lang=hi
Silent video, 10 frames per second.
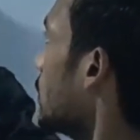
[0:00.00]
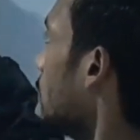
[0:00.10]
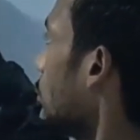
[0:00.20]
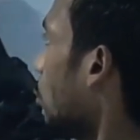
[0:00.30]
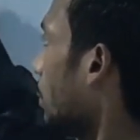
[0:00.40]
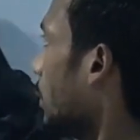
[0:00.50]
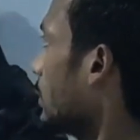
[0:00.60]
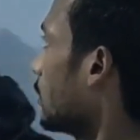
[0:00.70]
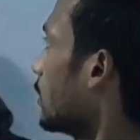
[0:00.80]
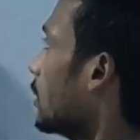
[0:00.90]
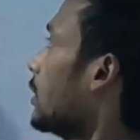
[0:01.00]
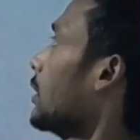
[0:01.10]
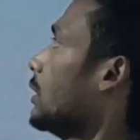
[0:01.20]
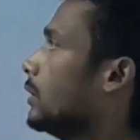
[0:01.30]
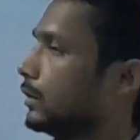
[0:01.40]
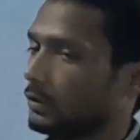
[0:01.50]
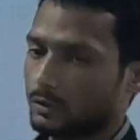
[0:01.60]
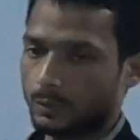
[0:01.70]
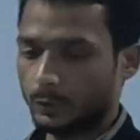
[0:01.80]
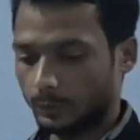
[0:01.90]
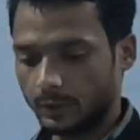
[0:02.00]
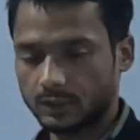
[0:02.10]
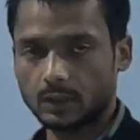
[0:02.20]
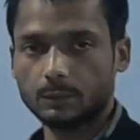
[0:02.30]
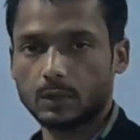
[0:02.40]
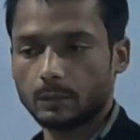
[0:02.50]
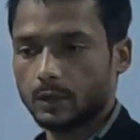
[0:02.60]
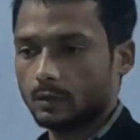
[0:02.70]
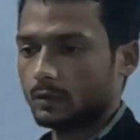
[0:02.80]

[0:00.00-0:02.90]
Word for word: टॉपिक इसके प्रीवियस चैप्टर में